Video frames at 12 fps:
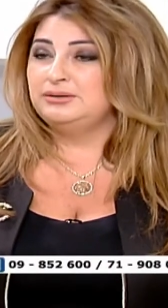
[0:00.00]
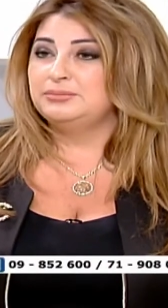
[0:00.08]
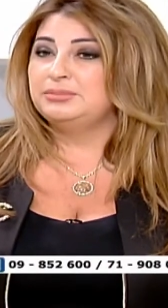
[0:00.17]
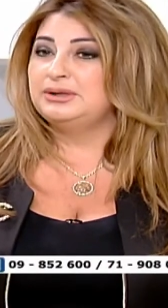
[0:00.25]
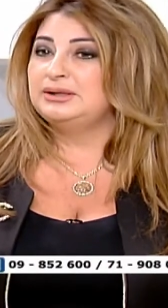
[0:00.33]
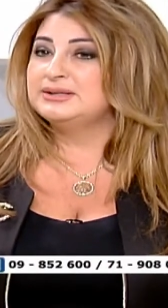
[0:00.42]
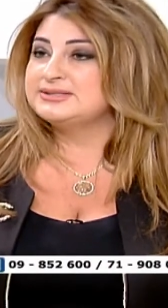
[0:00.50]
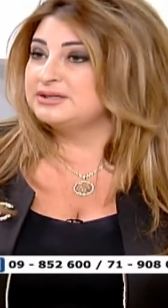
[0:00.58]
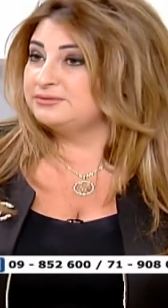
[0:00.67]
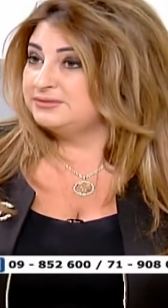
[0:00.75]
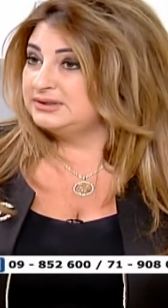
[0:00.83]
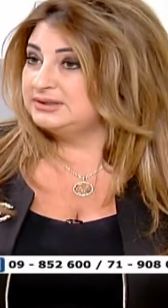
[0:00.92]

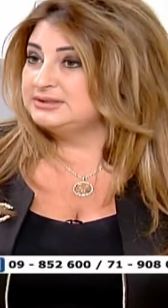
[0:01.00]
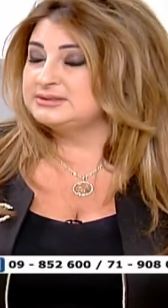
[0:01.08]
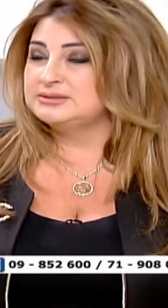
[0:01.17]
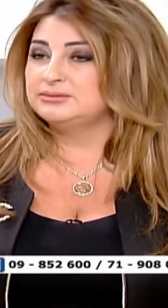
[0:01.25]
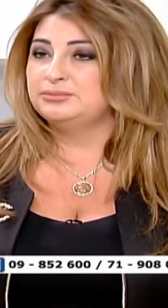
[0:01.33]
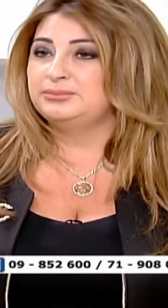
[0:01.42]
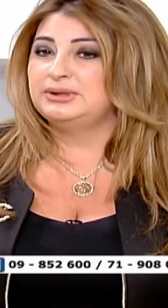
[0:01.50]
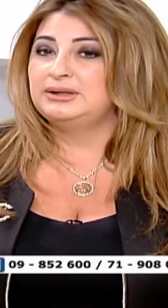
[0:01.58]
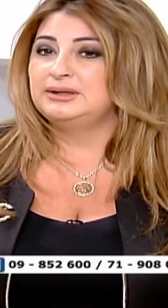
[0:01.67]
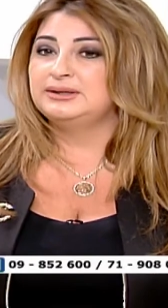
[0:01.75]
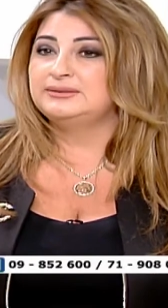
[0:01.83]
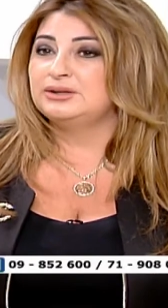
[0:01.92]
بالسيرفيس
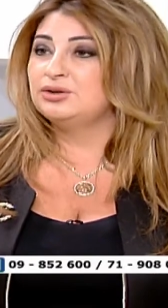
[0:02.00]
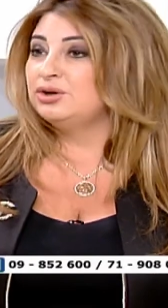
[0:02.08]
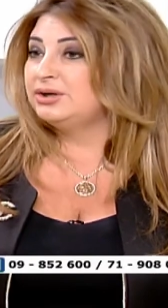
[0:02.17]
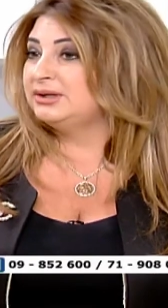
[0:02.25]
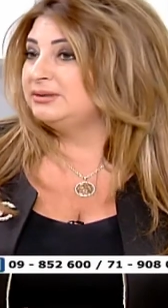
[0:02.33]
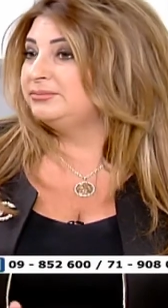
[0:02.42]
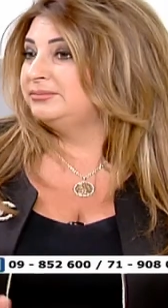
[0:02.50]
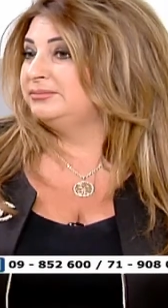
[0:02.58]
بالديكور اللي